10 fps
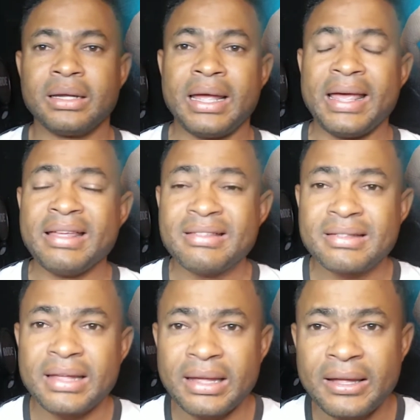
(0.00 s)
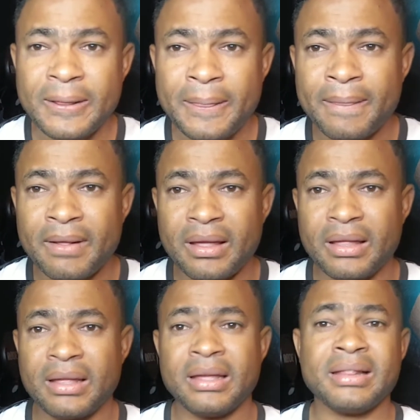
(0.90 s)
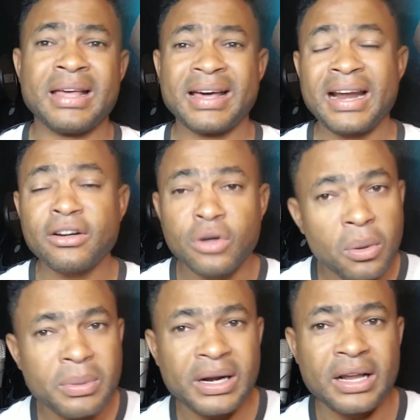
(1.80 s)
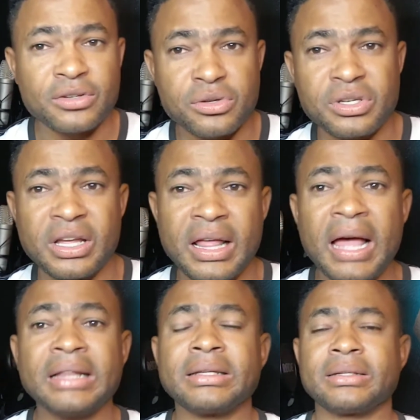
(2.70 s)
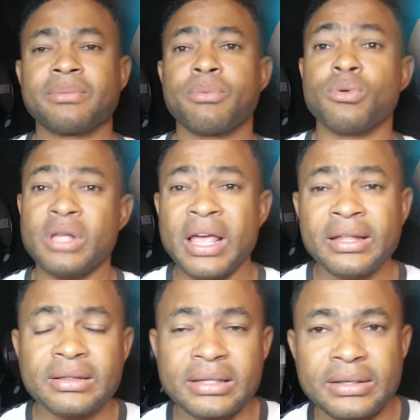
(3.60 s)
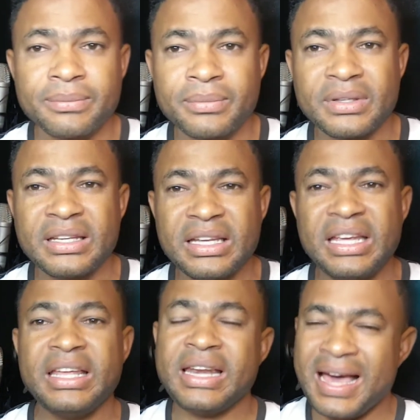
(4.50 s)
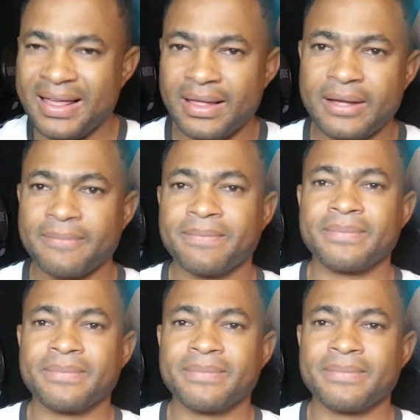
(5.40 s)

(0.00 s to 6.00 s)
gente eh, de gran nombre en la sociedad, pudiente, y nada.